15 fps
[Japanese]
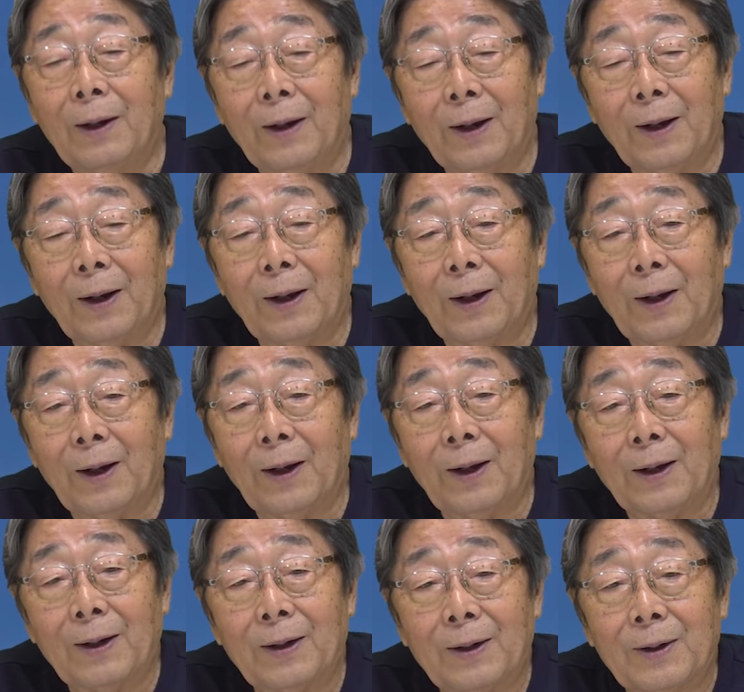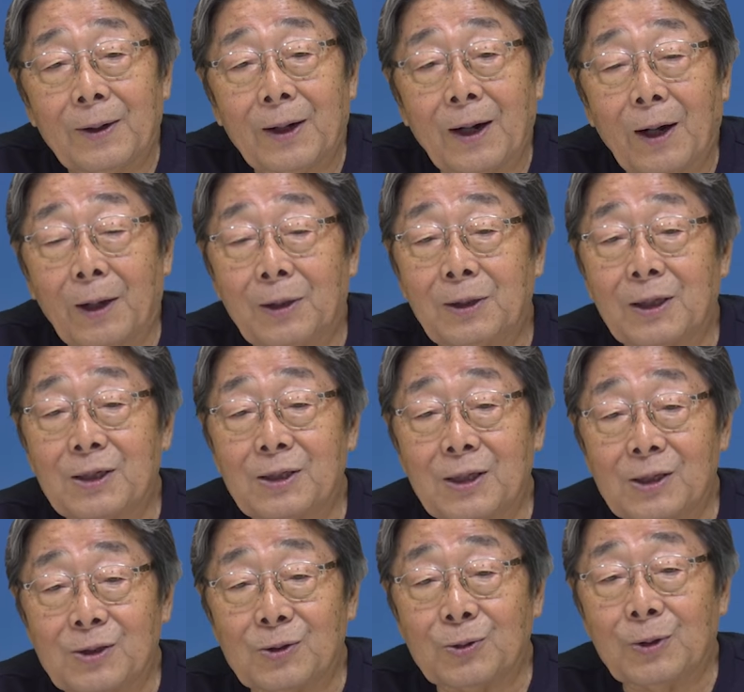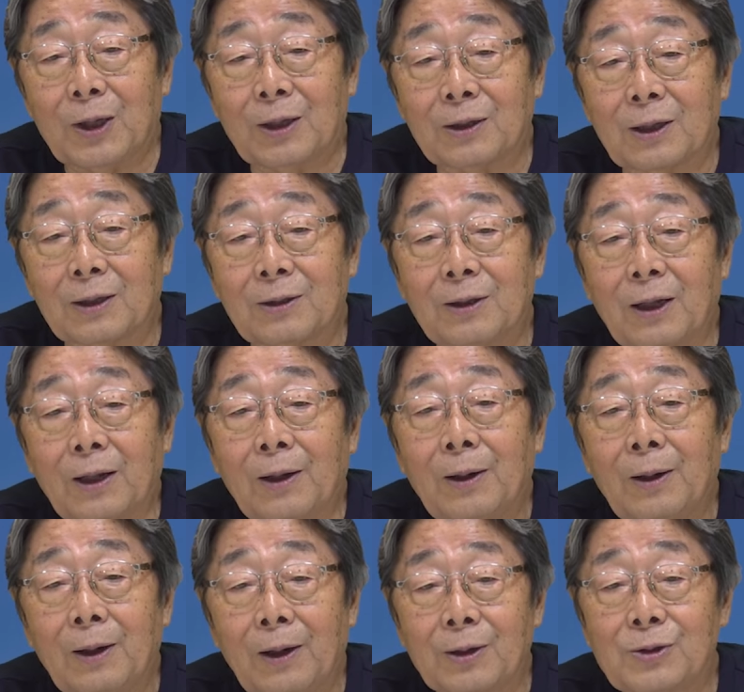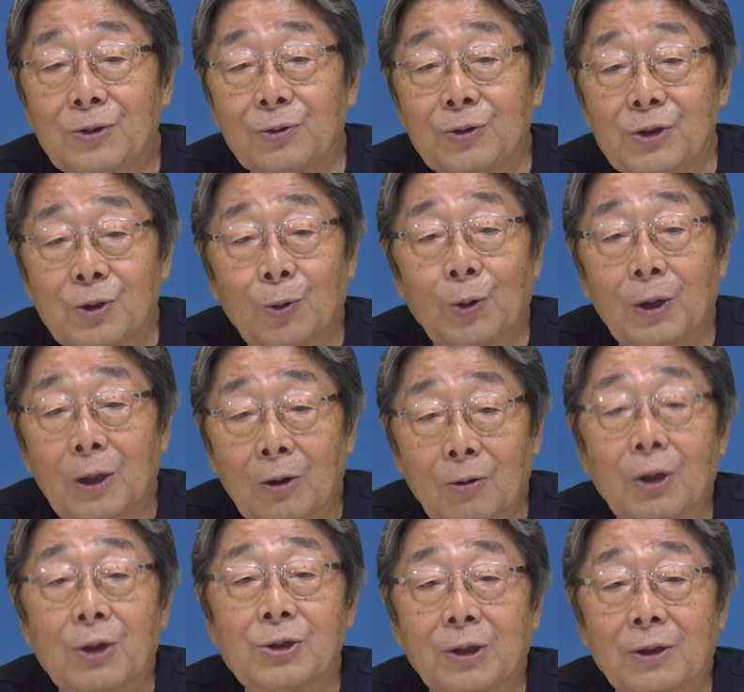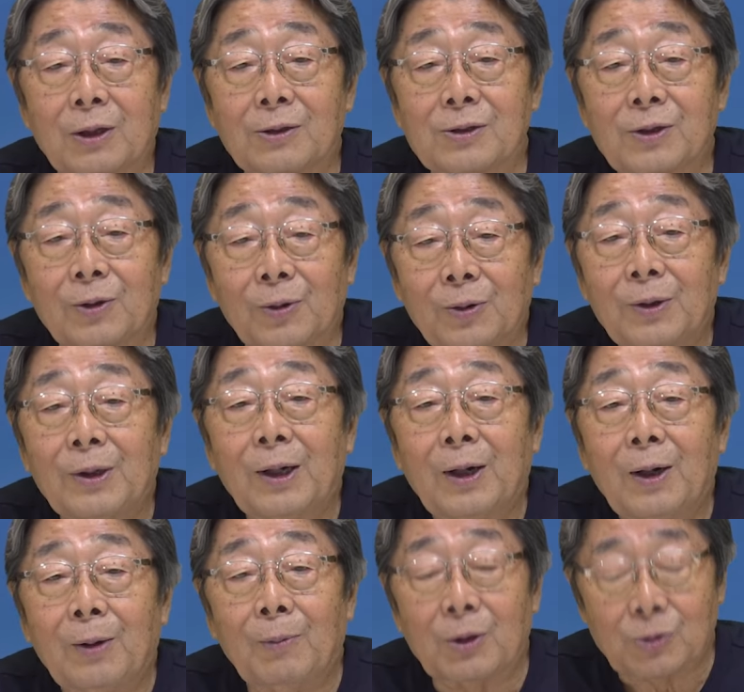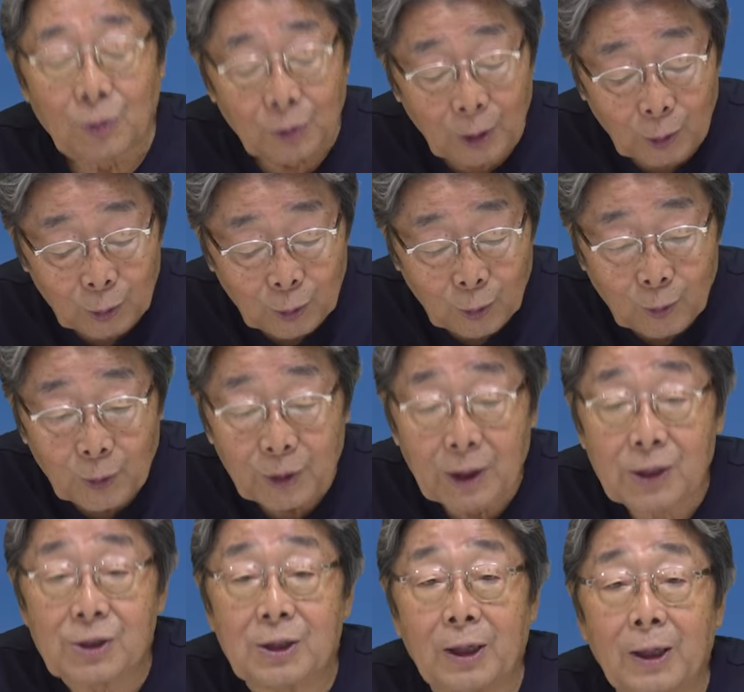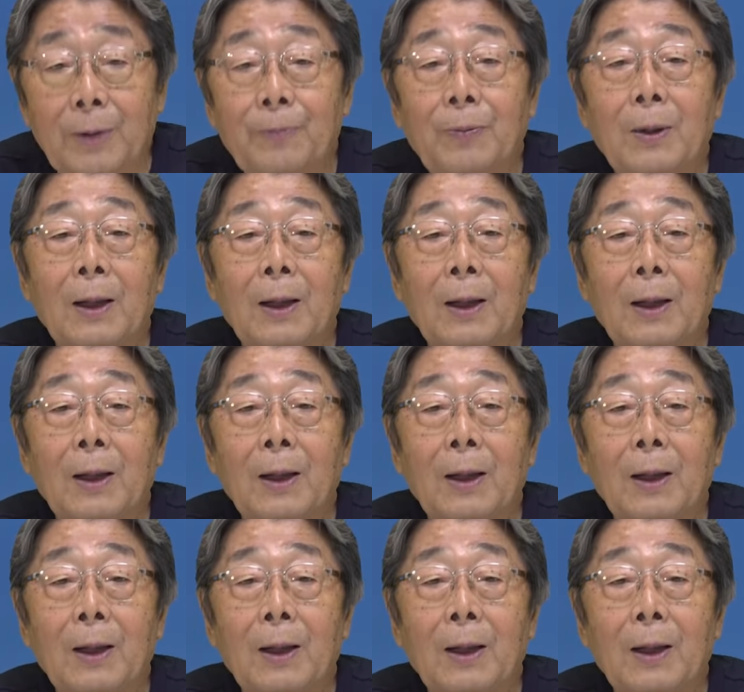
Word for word: えー、帰ってきて数年経って、えー、すぐ事故で亡くなっちゃったんですけど、まあ、そんなことを思い出したり、